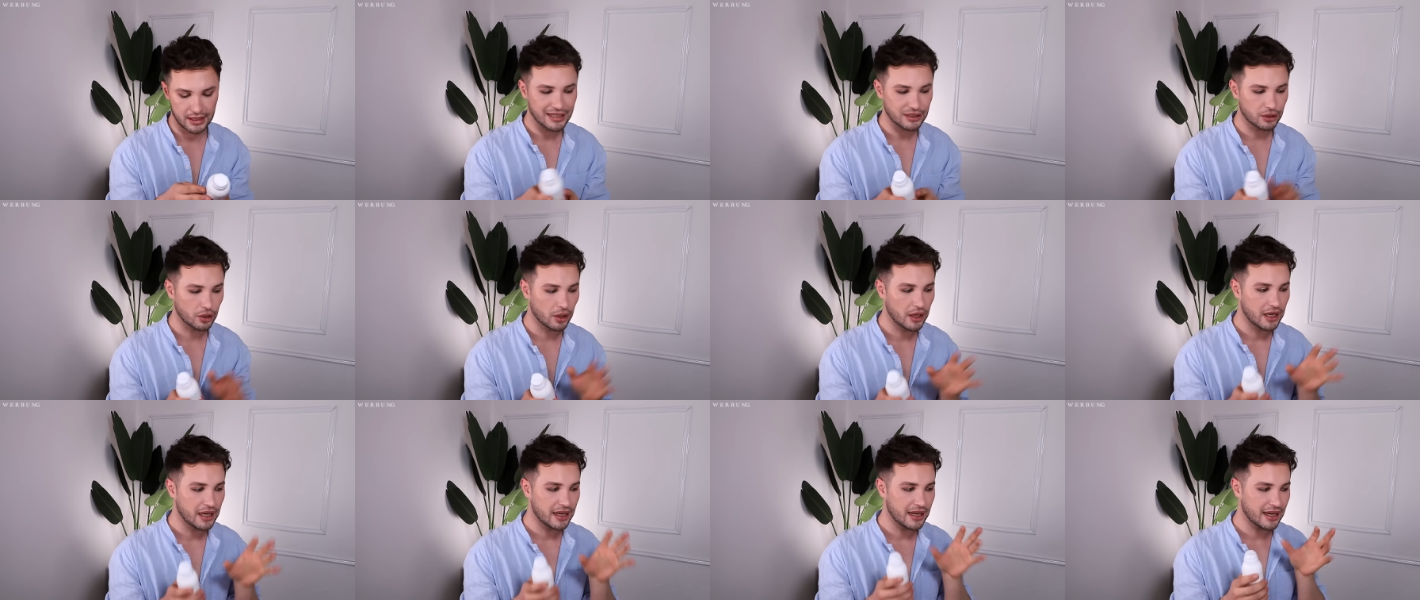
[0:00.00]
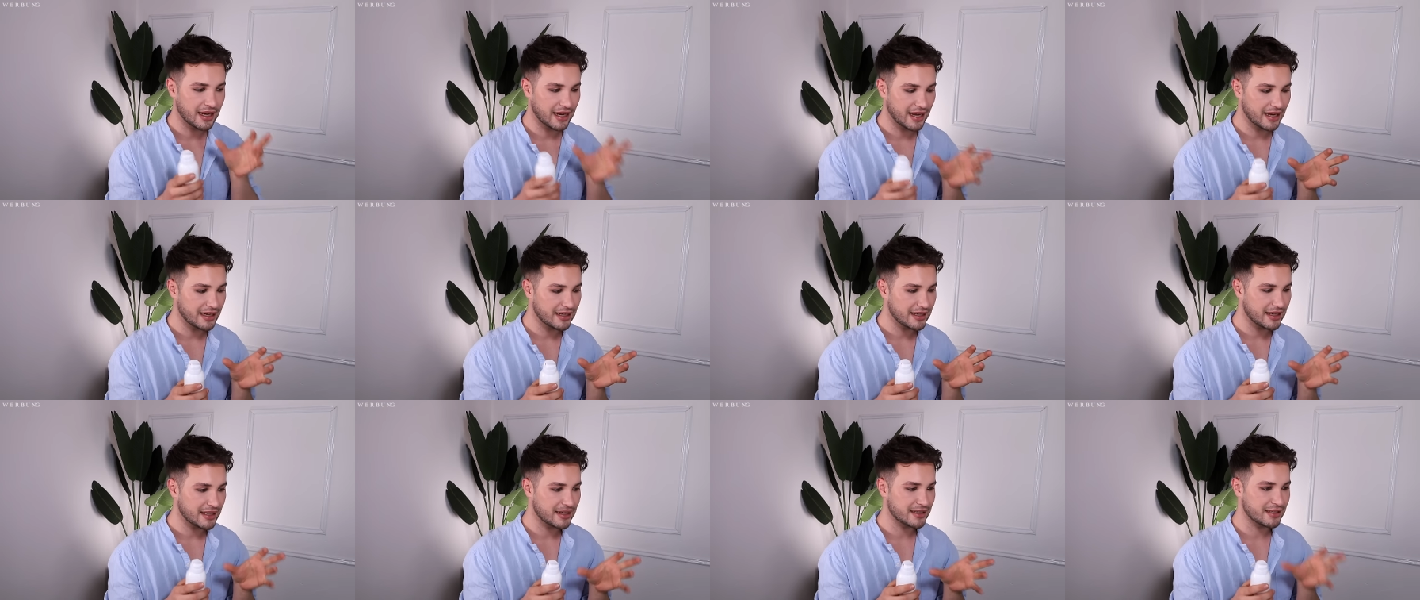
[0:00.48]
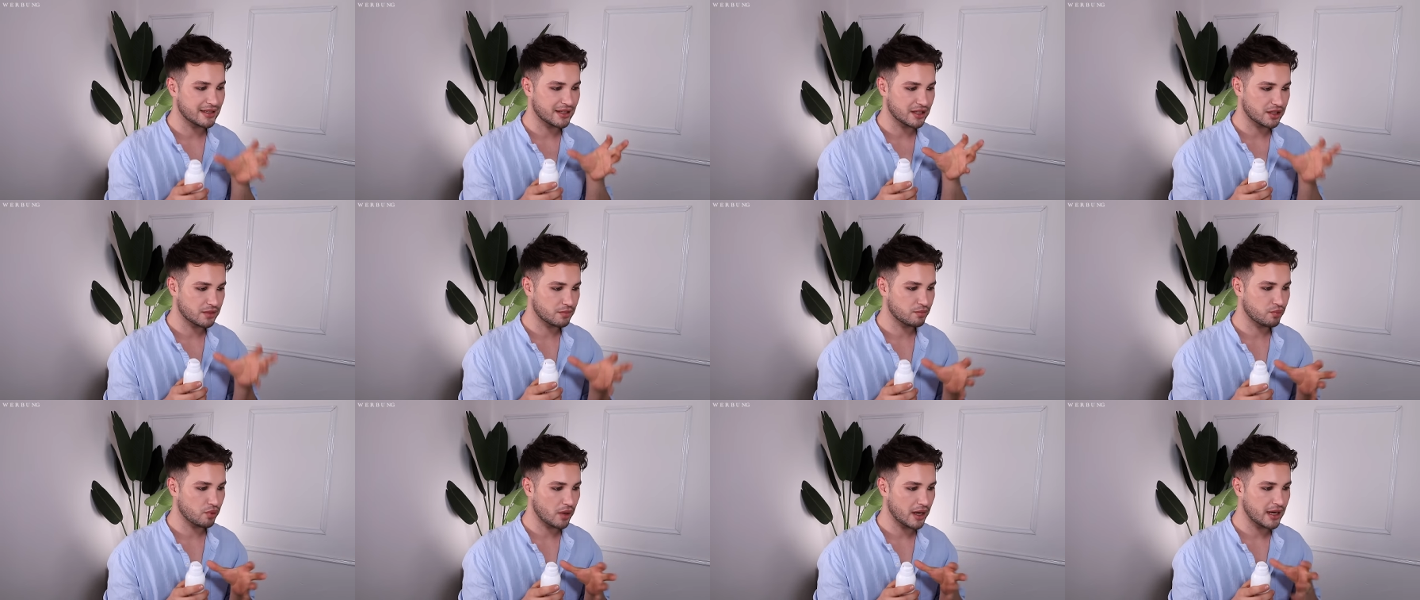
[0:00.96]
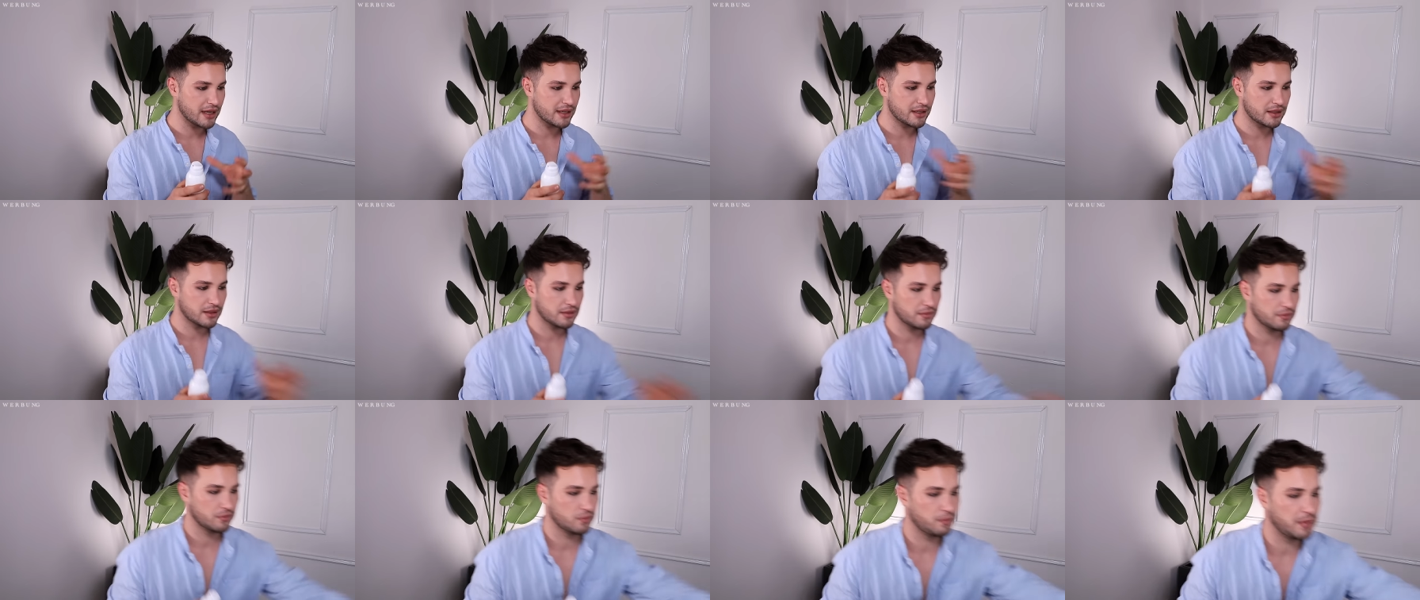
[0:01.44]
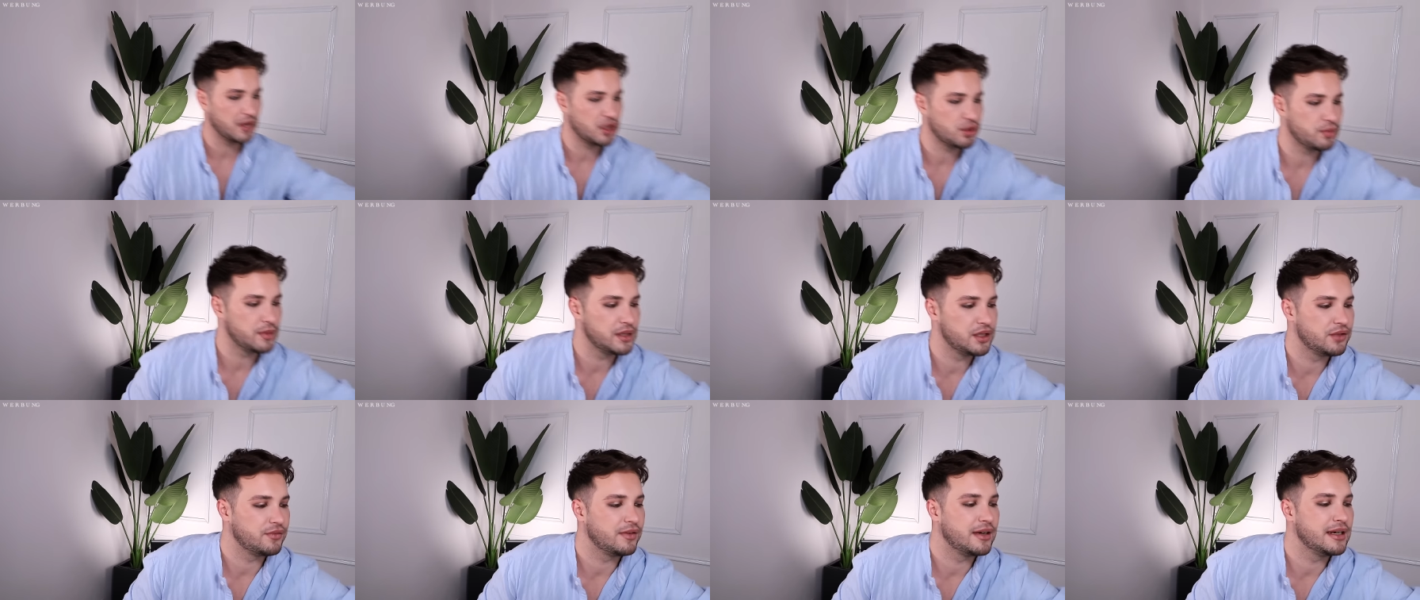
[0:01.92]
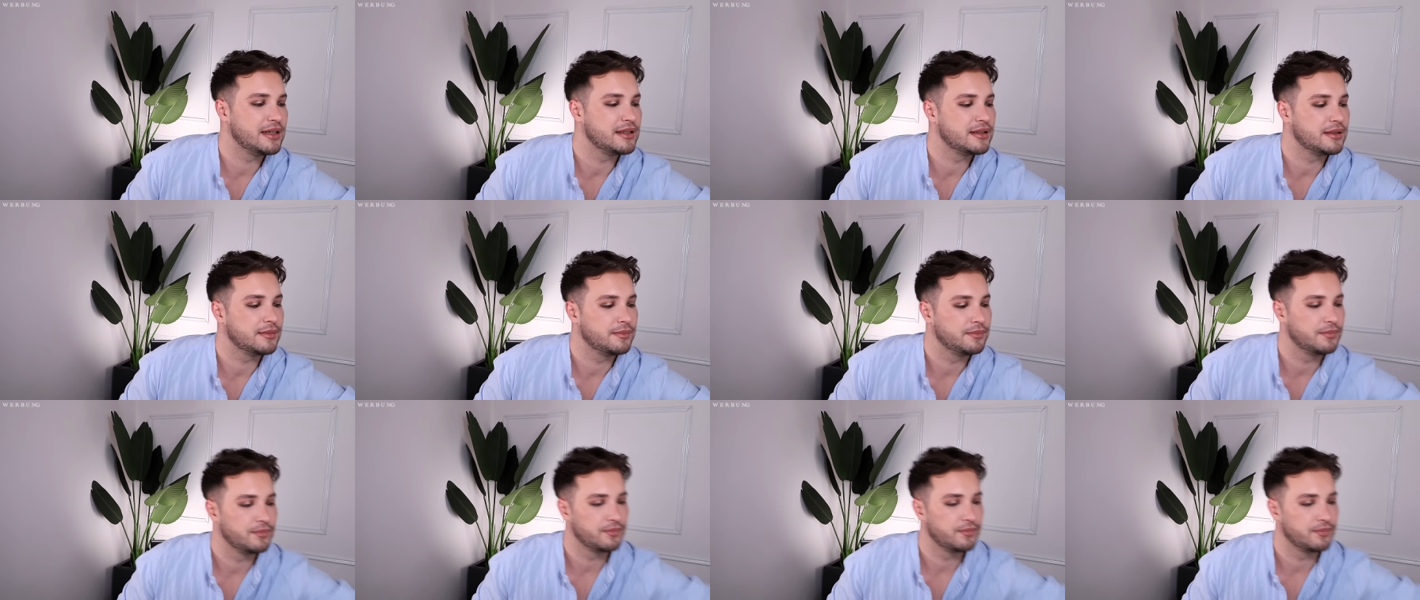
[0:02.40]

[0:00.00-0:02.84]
Also ihr kennt ja diese Sprays beispielsweise